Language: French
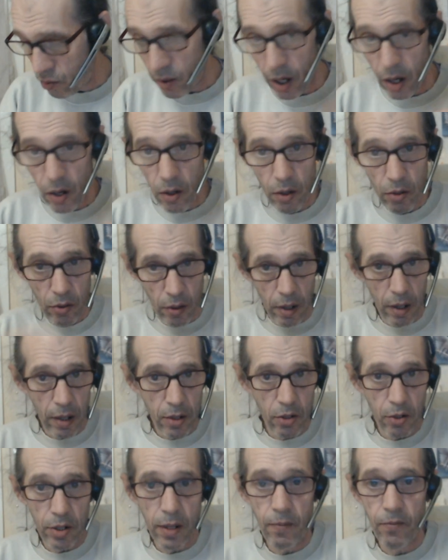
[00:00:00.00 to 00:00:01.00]
à l'heure de la
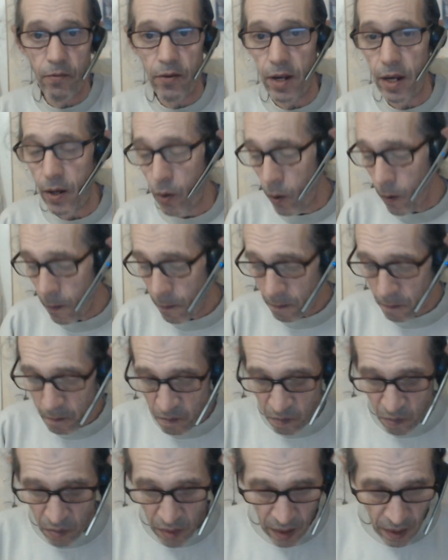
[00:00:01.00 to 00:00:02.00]
deuxième vidéo
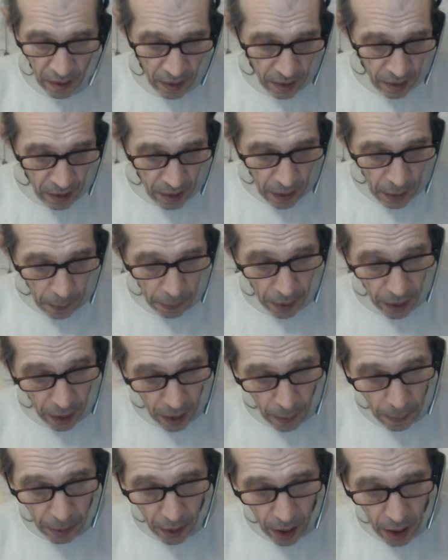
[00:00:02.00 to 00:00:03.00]
par
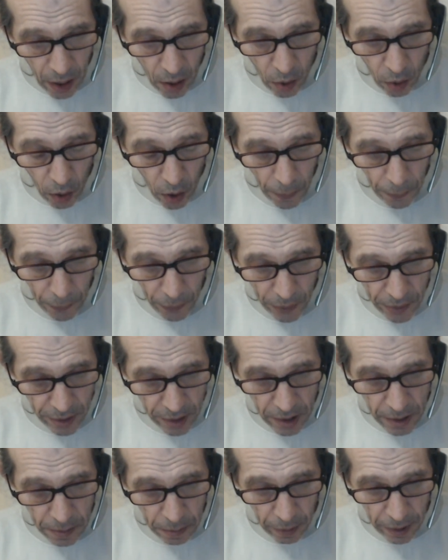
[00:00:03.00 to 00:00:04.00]
rapport à l'Europe, ce
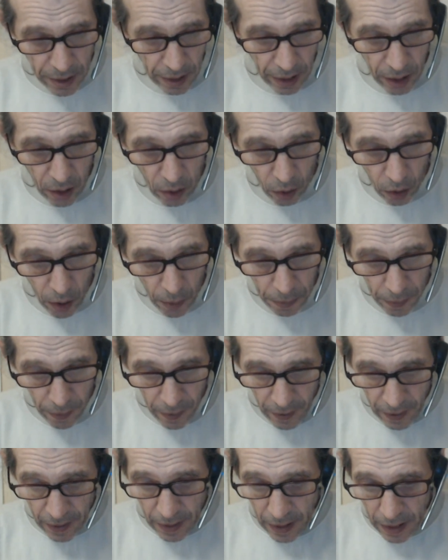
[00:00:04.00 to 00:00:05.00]
qui se passe avec l'Europe.
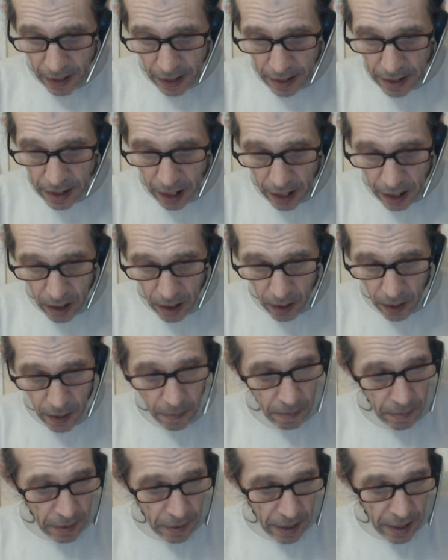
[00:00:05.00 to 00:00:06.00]
Il y a quand
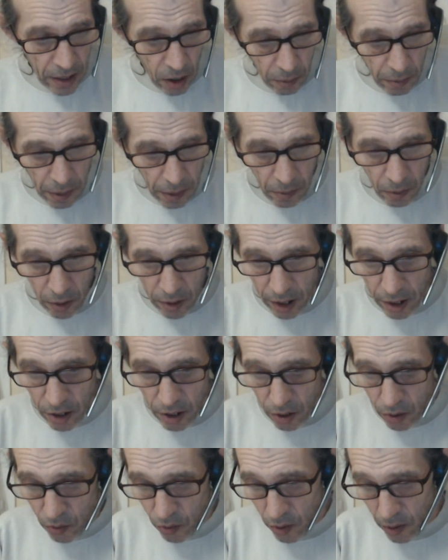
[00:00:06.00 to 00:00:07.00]
même énormément
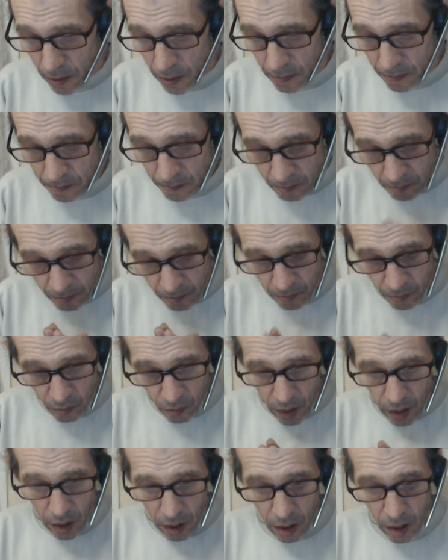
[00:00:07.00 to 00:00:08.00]
d'inquiétude, c'est